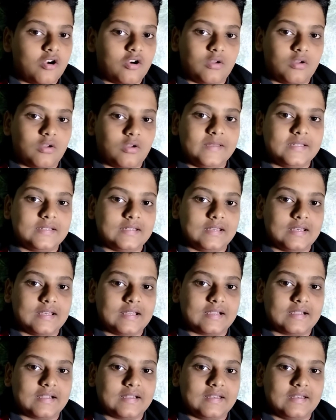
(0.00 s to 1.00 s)
ऑल पे
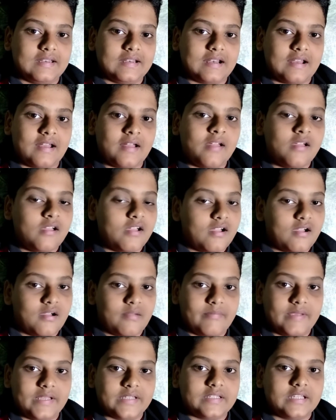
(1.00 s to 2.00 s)
सिलेक्ट कर लेना
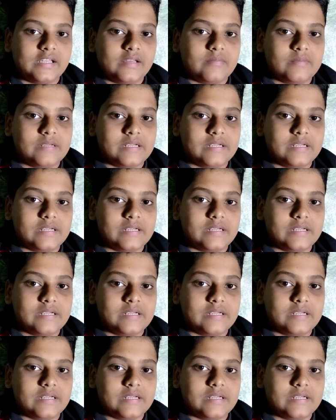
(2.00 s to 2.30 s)
हम ऐसे ही